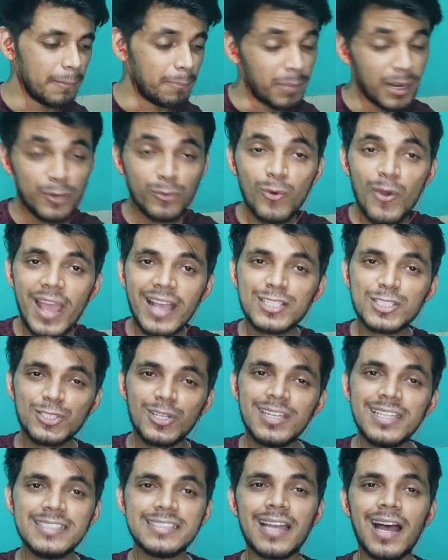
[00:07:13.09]
बट वो
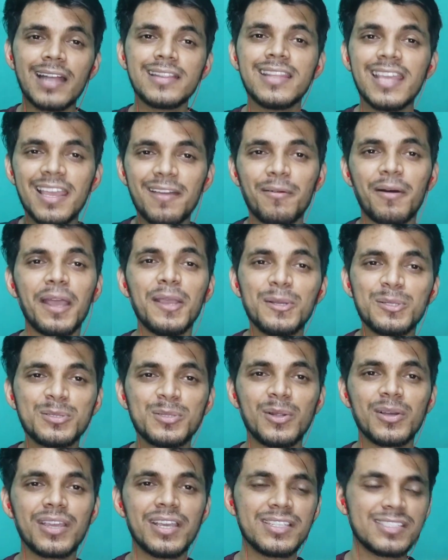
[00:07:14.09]
एक्चुअली जाते हैं भाई उस
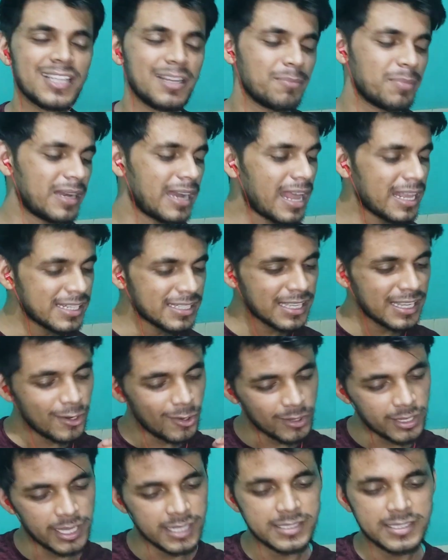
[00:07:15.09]
लोकेशन पे ना इनके
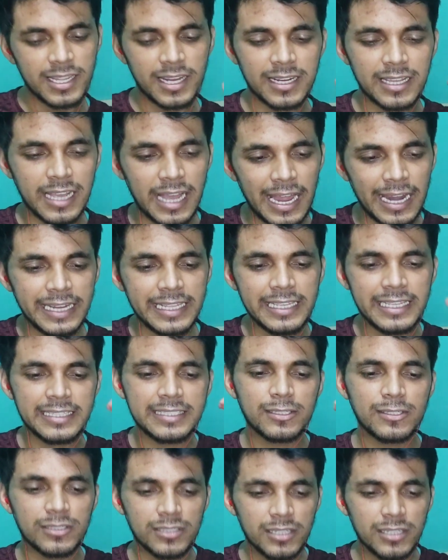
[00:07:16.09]
लोकेशन गाड़ी